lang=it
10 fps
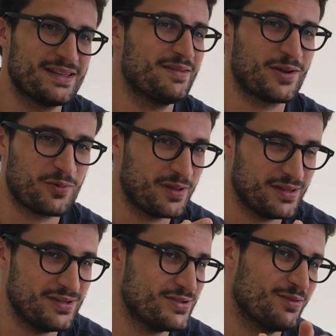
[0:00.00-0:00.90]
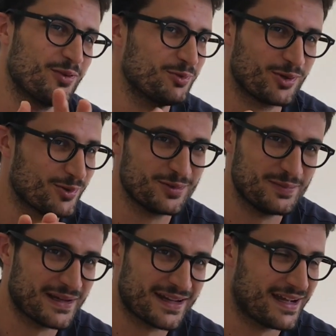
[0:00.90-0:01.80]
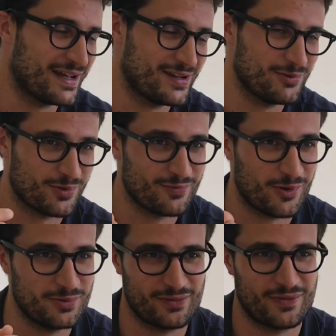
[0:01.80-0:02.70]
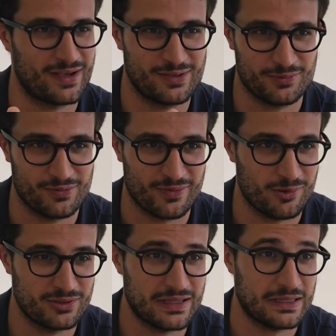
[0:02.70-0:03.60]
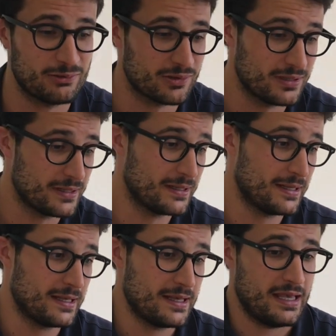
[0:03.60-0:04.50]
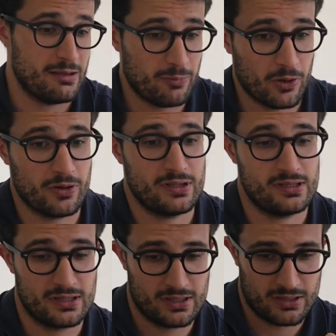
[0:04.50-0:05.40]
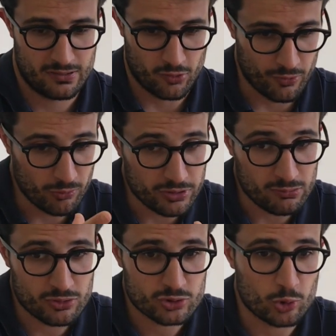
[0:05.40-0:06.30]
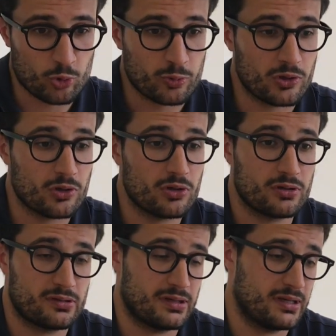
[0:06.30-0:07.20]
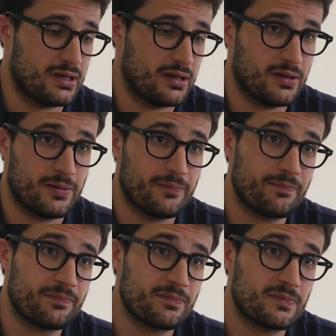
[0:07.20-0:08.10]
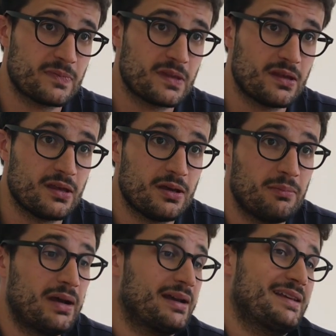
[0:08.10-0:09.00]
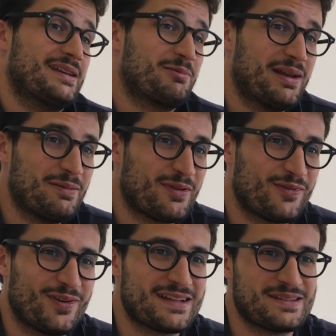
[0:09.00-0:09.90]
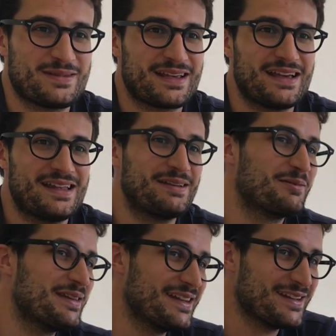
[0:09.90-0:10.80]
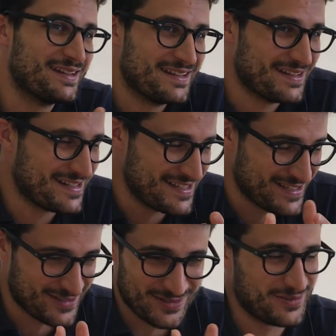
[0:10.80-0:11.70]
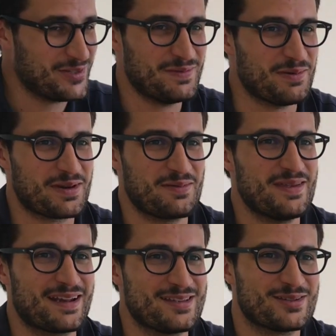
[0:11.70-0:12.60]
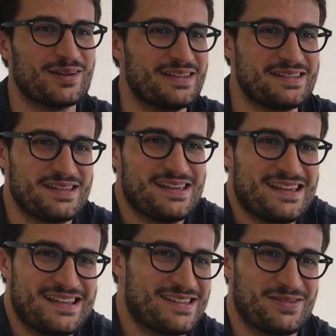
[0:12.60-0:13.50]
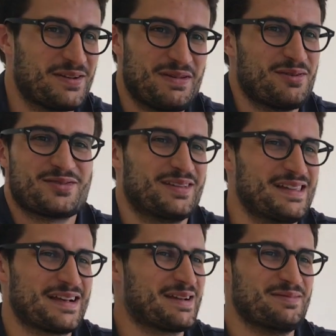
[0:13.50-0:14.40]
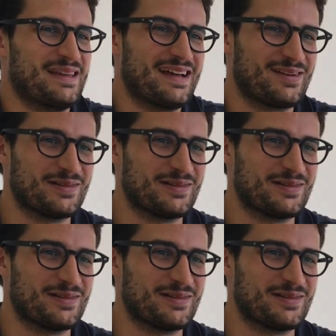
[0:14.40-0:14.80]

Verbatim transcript: avere come ti dicevo i due conti bancari, uno in valuta franchi e uno in valuta euro e poi come ultimo scrupolo un eh, po' di eh, liquidità sul conto ma è quella per forza perché eh, qui nel senso noi dobbiamo cambiare i soldi se, se, non abbiamo soldi da cambiare non